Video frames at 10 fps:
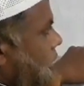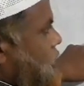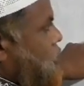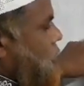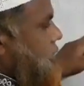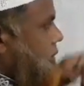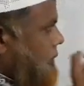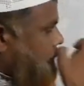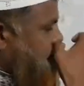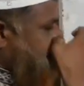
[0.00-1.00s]
তো একশো হয়ে
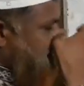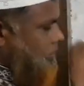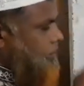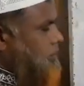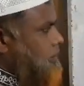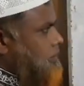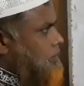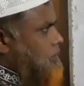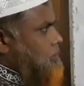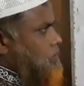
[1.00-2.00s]
যাবে
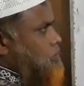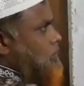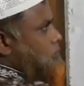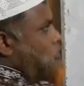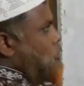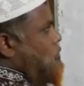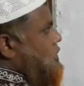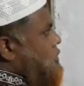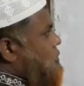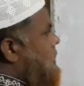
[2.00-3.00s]
সেই জন্য আমি
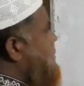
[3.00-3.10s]
সর্বশেষ ওয়ান